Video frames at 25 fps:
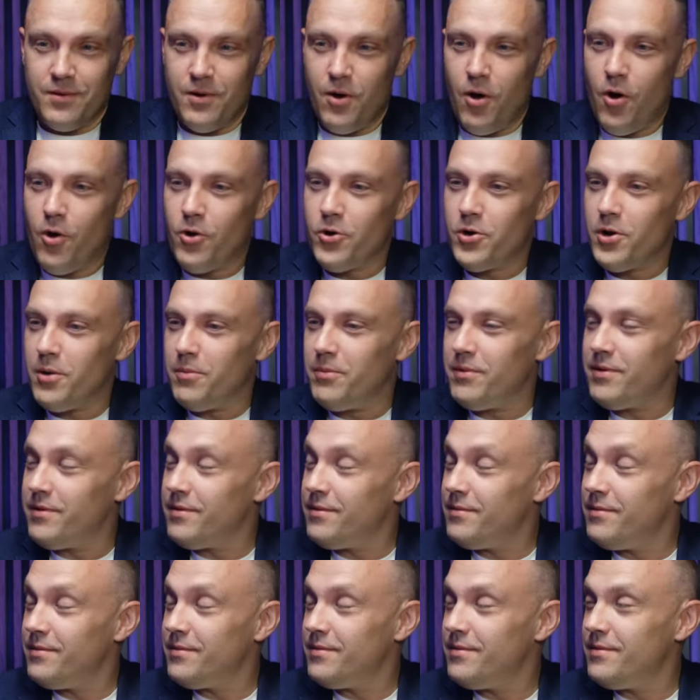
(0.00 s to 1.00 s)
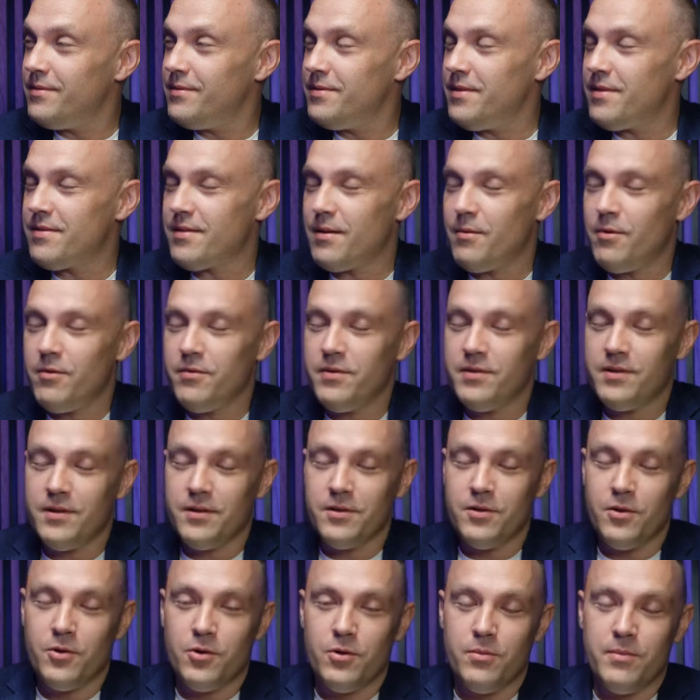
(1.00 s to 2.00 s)
ogrom
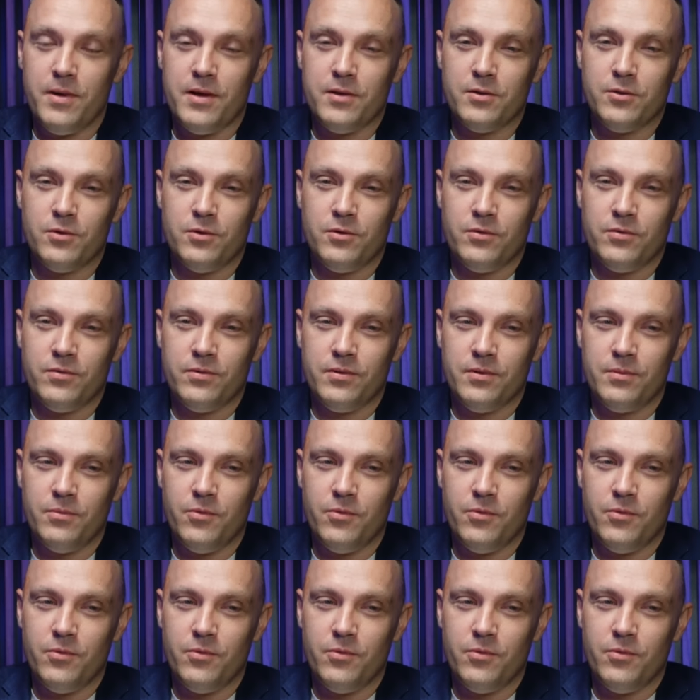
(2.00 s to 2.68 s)
niesamowitych dokumentów